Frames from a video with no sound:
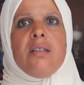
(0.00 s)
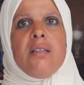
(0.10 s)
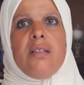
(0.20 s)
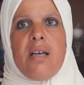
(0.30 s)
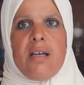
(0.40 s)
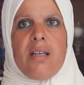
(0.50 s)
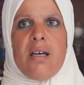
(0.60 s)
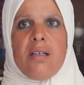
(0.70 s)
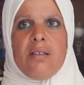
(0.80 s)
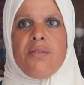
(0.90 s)

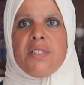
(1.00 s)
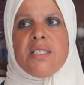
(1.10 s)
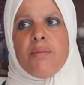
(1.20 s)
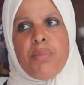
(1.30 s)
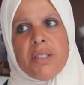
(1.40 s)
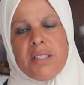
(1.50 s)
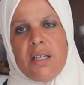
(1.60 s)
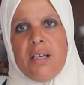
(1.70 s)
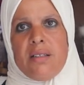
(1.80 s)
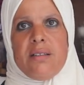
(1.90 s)
ضيعناها في السبه
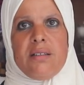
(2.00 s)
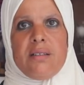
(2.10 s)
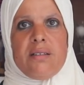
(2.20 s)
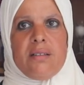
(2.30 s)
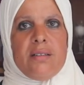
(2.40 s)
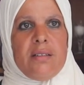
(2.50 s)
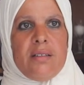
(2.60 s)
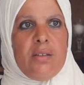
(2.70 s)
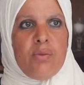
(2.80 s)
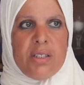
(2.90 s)
ديال هاد
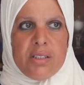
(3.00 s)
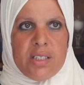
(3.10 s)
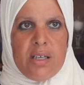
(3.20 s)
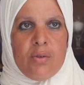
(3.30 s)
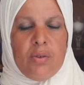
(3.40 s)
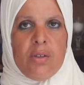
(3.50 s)
الحوانت هادو